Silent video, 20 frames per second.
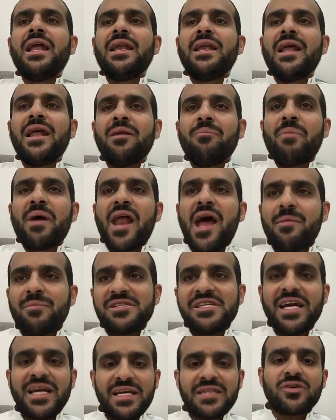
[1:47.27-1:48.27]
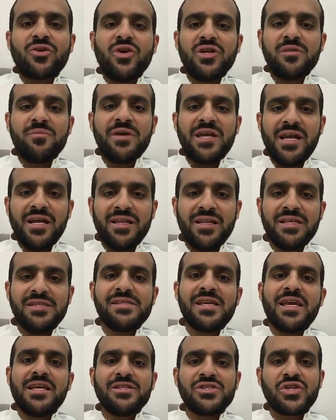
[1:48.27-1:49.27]
البرامج حقت قاعده البيانات دي
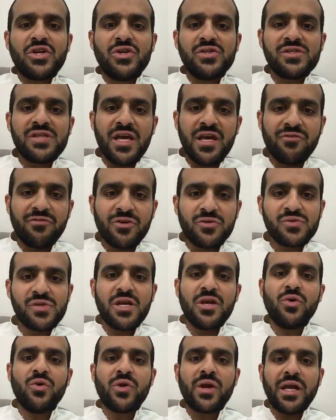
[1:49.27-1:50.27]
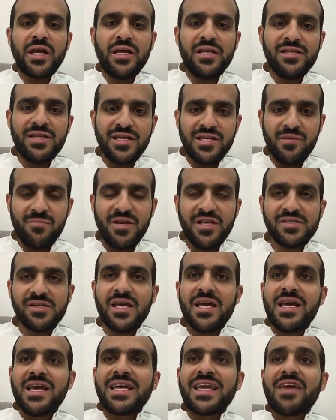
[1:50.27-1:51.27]
زي السكيل سيرفر وزي الاوراكل داتابيز
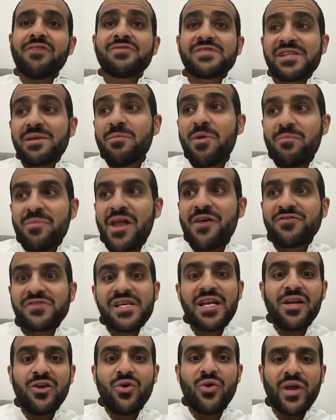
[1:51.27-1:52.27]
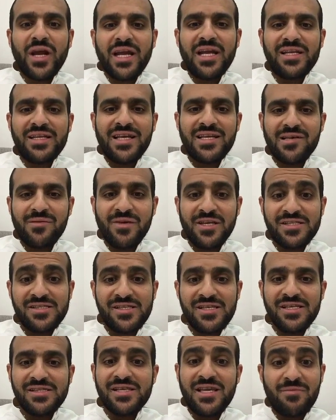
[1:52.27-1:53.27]
كيف تصمم نفس الاوراكل داتابيز
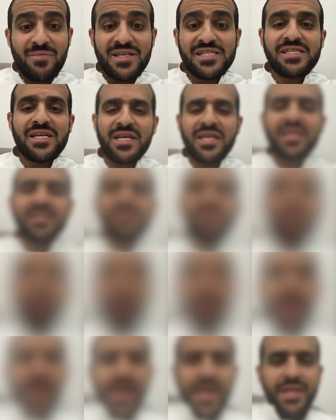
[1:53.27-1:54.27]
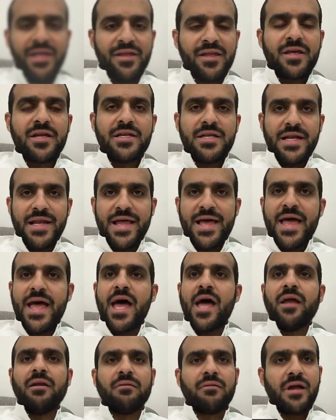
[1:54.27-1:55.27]
دي زي ما الشركه تسوي ايضا
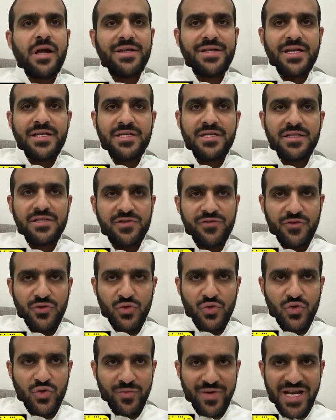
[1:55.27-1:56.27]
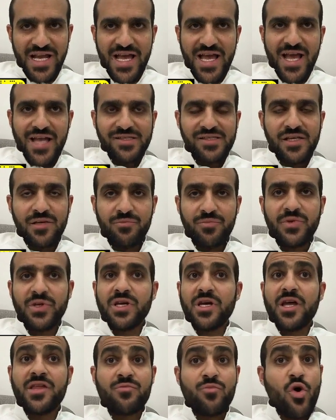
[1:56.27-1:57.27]
الان راح تدرس في علوم الحاسب
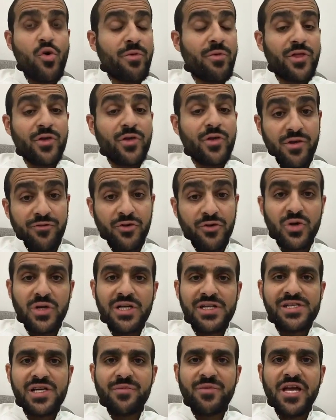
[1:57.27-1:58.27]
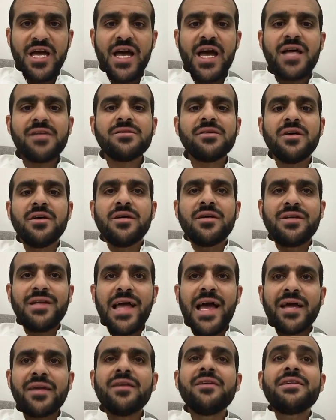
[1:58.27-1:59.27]
هذا مو بالضروره في كل الجامعات
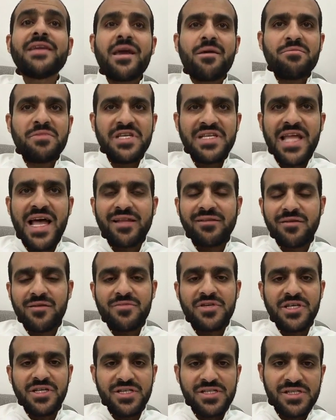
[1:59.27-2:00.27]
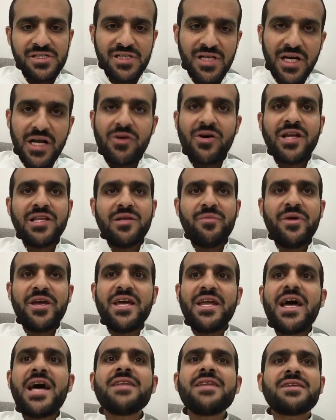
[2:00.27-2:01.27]
لكن كامتداد طبيعي جدا لقواعد
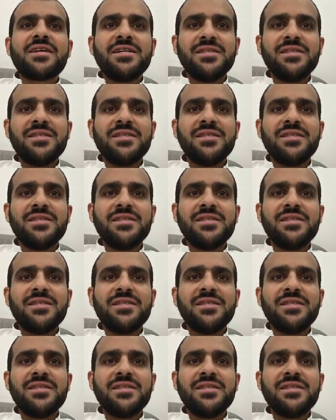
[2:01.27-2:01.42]
البيانات راح